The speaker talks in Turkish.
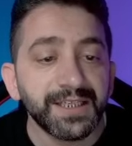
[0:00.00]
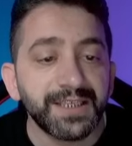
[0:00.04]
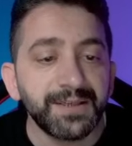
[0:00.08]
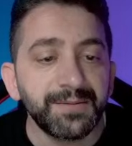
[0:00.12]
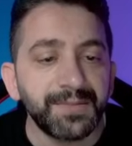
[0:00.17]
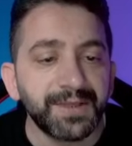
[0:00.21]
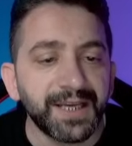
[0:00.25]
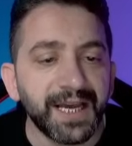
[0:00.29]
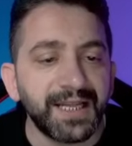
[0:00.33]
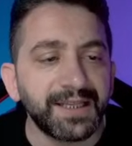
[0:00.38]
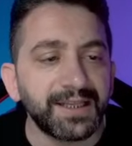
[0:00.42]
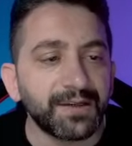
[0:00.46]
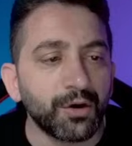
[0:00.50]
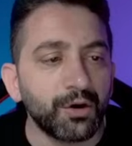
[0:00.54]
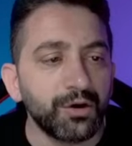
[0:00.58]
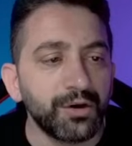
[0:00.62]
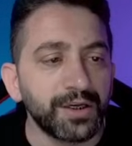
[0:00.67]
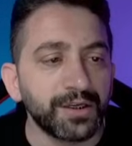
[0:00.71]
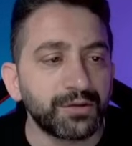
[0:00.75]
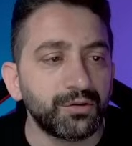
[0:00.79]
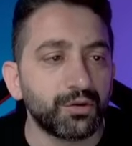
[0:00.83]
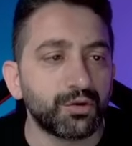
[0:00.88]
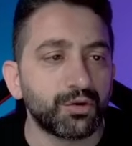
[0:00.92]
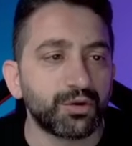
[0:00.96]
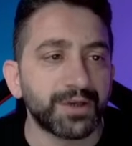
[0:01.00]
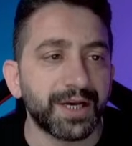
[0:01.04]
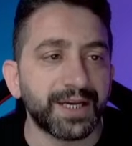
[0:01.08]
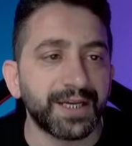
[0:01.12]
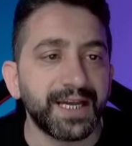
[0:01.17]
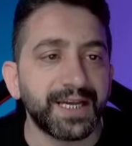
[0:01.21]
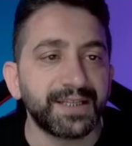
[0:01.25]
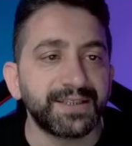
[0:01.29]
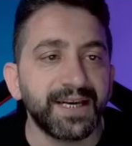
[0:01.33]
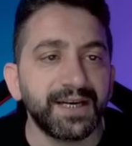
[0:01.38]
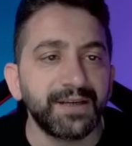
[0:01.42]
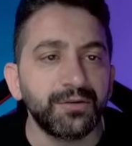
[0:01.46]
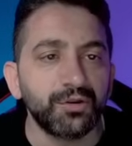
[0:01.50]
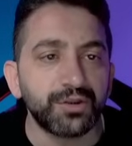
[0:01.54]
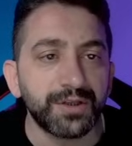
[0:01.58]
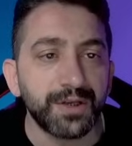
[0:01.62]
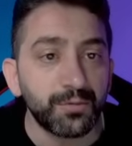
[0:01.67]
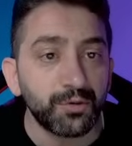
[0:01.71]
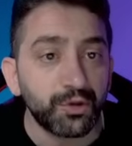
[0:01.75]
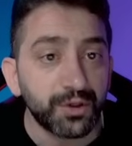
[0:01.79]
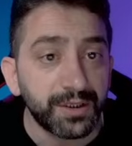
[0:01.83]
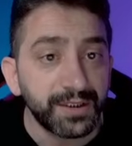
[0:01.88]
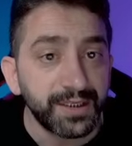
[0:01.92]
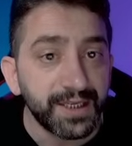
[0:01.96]
Şimdi geldik örnek 9'a. Yatay
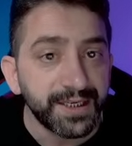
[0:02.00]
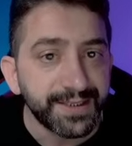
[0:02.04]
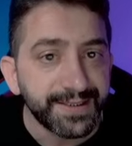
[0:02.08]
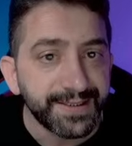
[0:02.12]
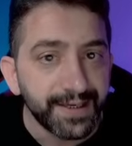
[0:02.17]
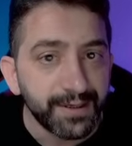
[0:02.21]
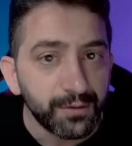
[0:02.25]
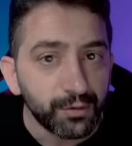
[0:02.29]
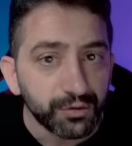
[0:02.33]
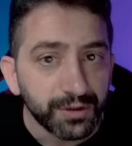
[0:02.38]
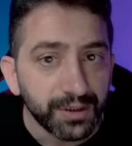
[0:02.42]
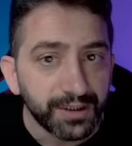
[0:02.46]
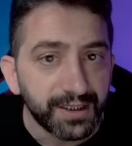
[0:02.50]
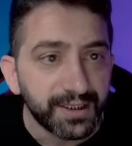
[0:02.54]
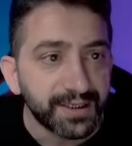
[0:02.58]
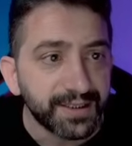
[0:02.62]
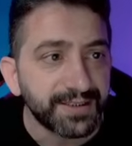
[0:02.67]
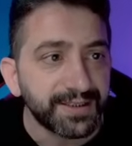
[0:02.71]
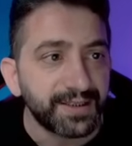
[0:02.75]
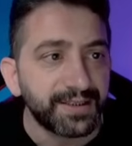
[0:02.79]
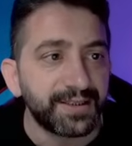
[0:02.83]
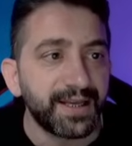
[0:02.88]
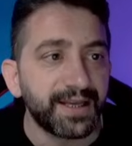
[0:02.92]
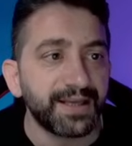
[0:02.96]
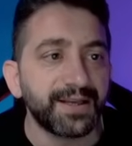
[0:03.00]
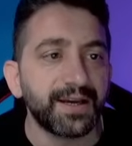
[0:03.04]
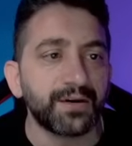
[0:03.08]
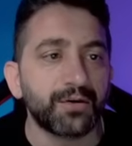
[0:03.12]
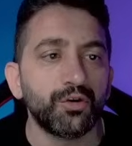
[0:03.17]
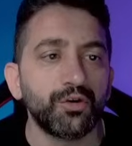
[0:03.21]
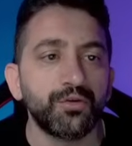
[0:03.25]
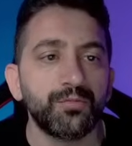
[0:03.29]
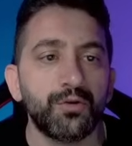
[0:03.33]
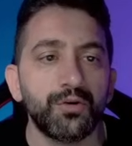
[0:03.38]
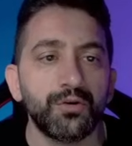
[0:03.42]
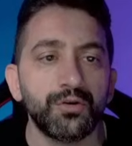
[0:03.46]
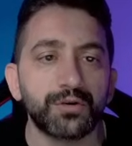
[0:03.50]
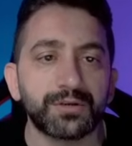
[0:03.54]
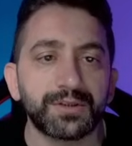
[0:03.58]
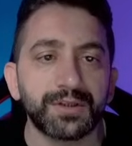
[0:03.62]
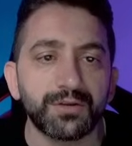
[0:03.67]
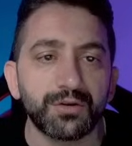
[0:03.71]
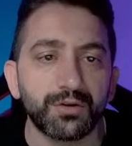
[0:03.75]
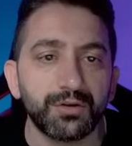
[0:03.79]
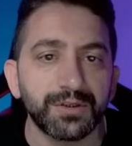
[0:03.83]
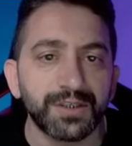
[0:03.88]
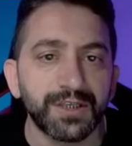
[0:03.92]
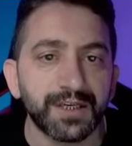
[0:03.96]
düzlem üzerinde x y noktalar arasında denge konumu O
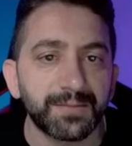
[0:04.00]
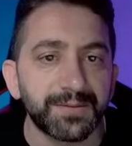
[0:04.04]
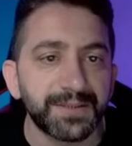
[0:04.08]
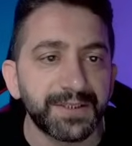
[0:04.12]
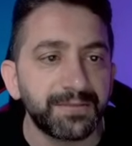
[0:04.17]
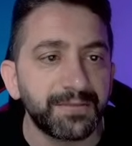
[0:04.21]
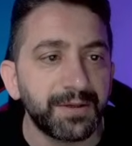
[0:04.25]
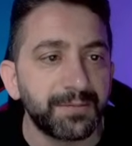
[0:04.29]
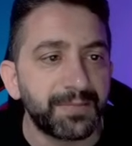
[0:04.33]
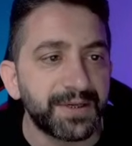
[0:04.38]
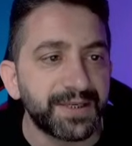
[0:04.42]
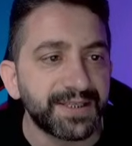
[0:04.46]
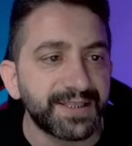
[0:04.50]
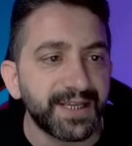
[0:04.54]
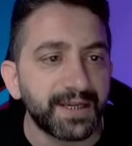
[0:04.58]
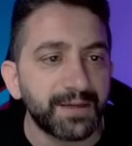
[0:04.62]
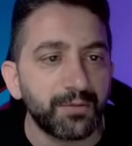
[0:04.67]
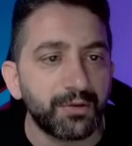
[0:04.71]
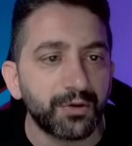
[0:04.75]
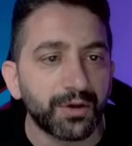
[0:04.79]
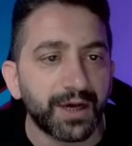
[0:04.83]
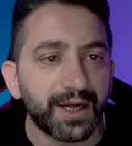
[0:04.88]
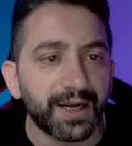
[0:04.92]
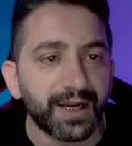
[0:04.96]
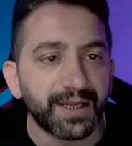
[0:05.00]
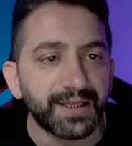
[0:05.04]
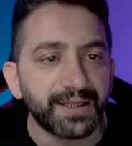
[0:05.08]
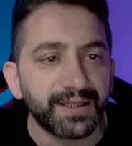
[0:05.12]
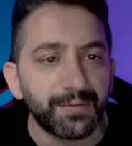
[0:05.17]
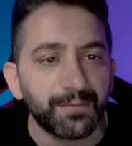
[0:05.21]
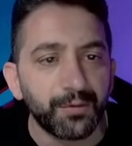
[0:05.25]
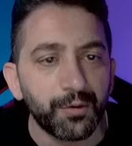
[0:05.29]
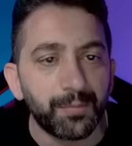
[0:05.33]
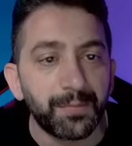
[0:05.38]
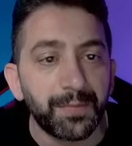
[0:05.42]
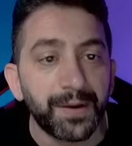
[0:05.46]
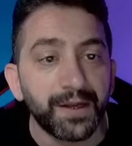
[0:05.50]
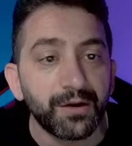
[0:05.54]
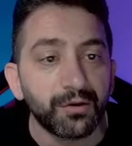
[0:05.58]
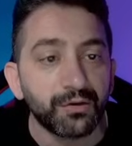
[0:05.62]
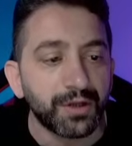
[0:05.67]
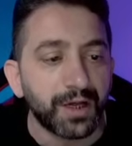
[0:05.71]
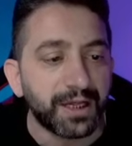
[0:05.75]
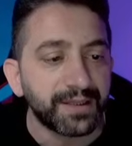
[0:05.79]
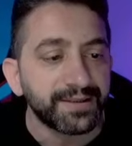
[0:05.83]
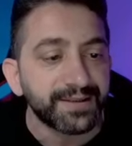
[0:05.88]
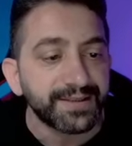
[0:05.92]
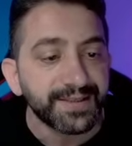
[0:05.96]
noktası olacak biçimde basit harmonik hareket yapıyor.
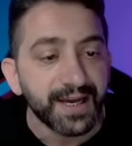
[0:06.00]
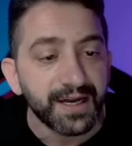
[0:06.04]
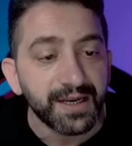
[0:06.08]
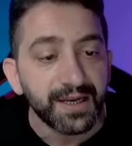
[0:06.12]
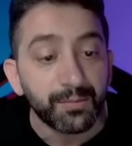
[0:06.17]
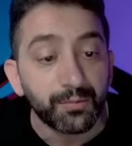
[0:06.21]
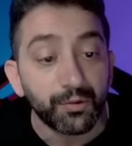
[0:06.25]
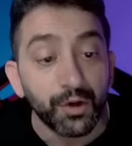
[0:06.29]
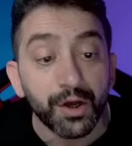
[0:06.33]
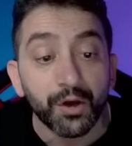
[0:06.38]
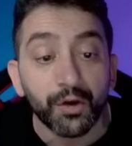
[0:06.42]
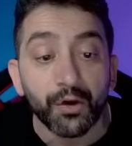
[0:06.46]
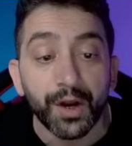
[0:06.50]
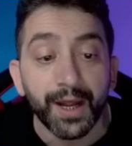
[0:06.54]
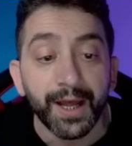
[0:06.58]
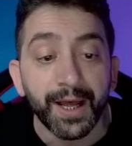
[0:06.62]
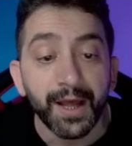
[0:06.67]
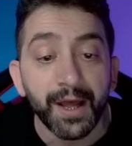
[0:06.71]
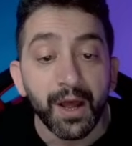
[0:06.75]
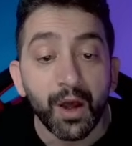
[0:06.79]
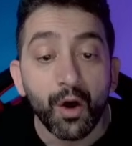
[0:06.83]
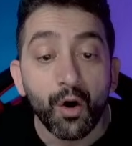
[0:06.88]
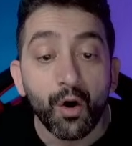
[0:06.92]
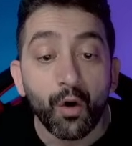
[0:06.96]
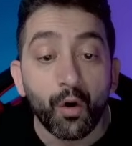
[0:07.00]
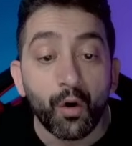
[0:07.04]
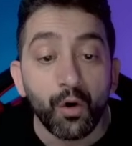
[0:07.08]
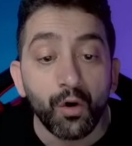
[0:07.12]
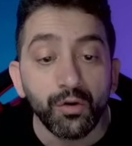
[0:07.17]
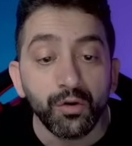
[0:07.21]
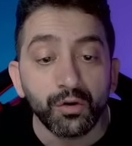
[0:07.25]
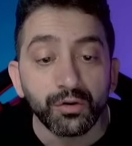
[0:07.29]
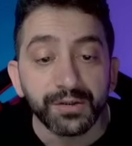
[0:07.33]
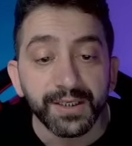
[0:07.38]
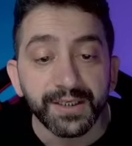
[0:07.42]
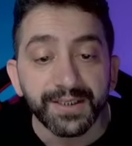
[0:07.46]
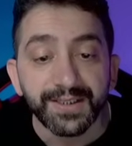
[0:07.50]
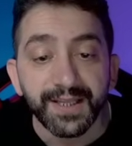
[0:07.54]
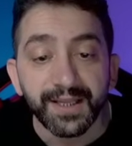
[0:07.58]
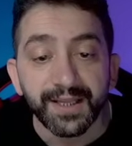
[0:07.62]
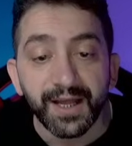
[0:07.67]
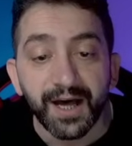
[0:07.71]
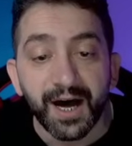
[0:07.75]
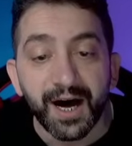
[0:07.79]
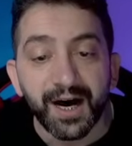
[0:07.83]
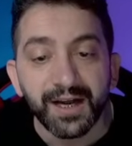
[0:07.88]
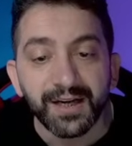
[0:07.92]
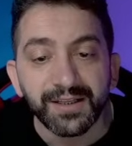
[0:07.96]
Periyodu 6 saniye. Buna göre O
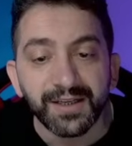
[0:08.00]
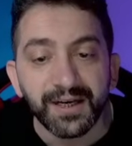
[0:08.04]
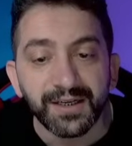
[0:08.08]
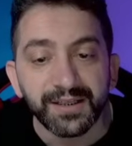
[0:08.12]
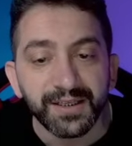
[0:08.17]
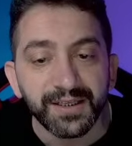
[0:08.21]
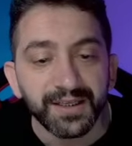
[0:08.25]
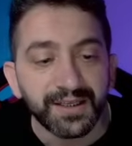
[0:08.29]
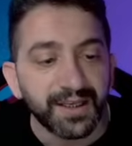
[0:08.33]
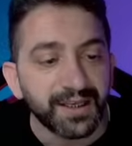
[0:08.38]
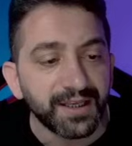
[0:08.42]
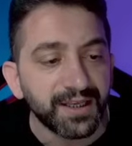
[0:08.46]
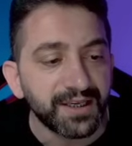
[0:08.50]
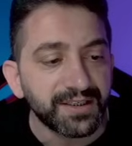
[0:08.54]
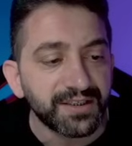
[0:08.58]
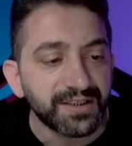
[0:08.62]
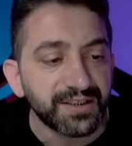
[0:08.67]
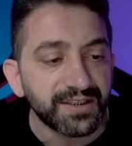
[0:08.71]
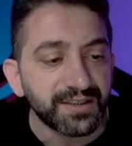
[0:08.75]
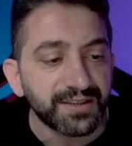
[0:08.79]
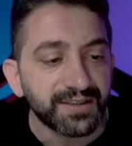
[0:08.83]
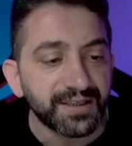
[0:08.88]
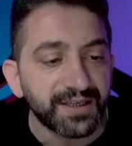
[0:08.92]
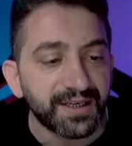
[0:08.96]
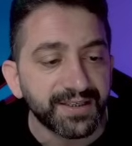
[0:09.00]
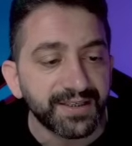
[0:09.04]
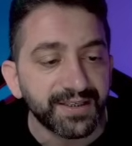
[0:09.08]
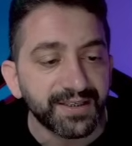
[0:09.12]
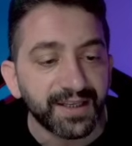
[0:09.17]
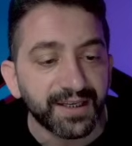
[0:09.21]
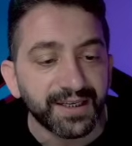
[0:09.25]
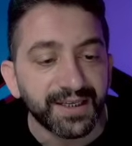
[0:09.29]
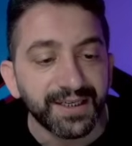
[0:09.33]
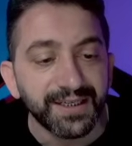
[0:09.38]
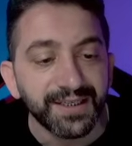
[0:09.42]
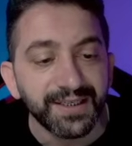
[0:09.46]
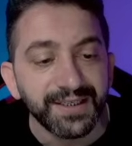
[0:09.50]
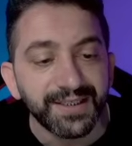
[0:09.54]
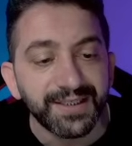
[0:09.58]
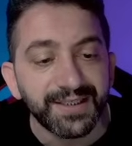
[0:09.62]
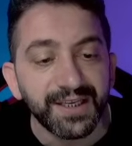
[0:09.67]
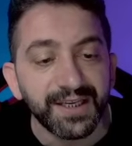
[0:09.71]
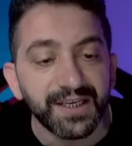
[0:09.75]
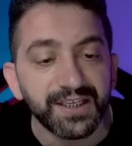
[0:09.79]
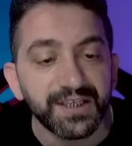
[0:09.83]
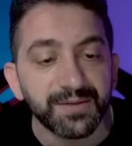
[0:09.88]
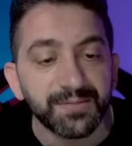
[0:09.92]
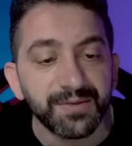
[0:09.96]
noktasından ard arda iki geçişi sırasındaki
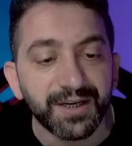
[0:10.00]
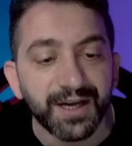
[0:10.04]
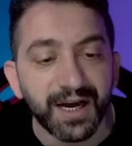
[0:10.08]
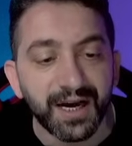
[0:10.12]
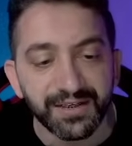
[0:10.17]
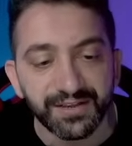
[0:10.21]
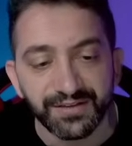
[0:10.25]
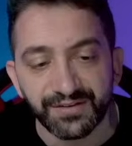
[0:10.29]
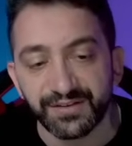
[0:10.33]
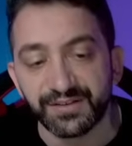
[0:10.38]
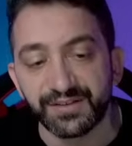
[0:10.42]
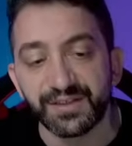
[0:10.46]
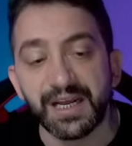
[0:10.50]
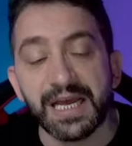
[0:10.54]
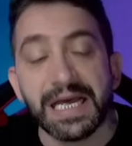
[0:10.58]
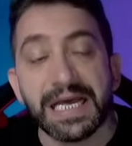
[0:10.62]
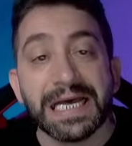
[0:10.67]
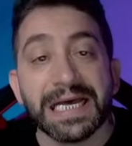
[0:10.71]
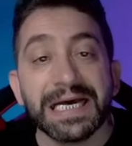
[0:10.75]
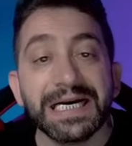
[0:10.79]
hız değişimi kaçtır?